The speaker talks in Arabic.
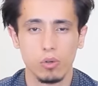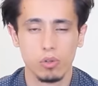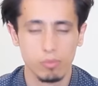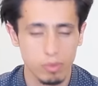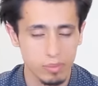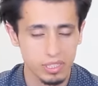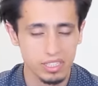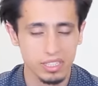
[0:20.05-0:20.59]
ثم
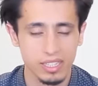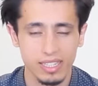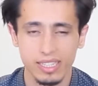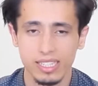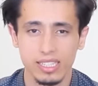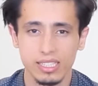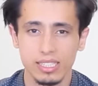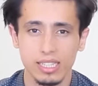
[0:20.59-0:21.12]
مزق
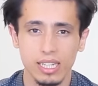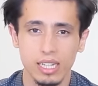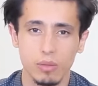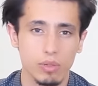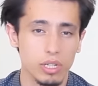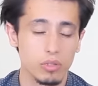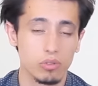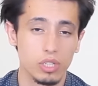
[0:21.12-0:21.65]
هذه الرسالة
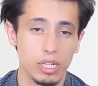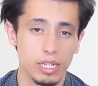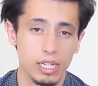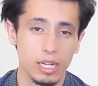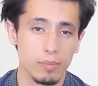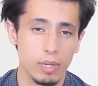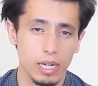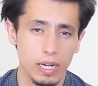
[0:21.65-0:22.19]
ولا
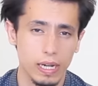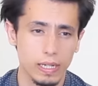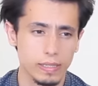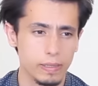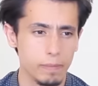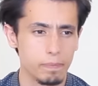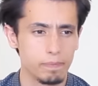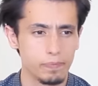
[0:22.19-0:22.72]
تشاركها مع
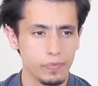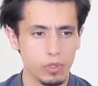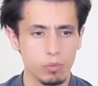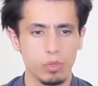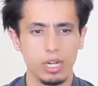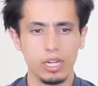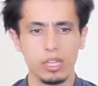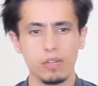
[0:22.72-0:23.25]
أحد
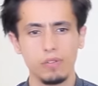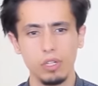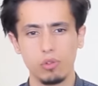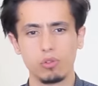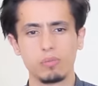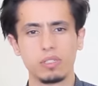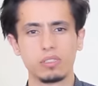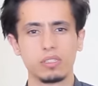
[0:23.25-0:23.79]
وهذا
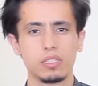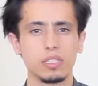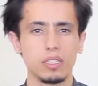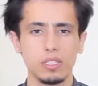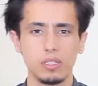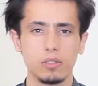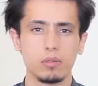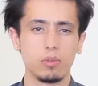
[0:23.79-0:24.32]
فعل منطقي
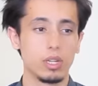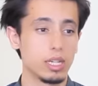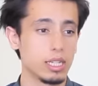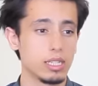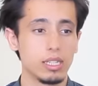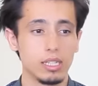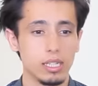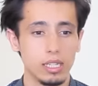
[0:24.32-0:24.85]

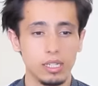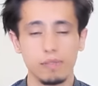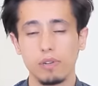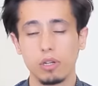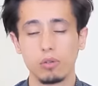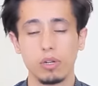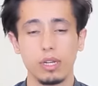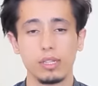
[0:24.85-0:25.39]
ولكنني لن
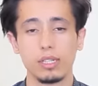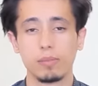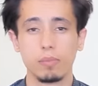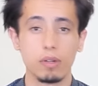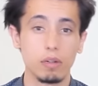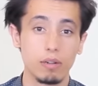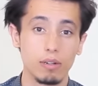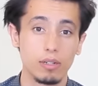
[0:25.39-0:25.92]
أفعل هذه
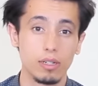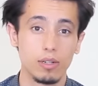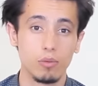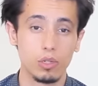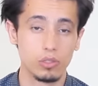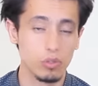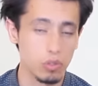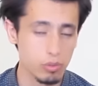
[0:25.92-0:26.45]
المرة
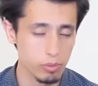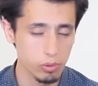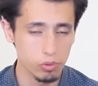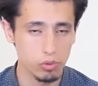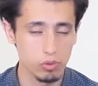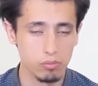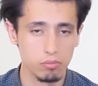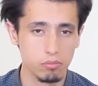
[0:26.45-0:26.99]

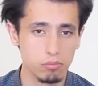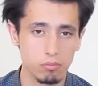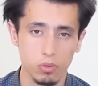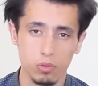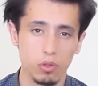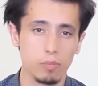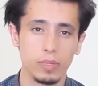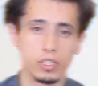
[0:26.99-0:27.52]
وسأخبركم بكل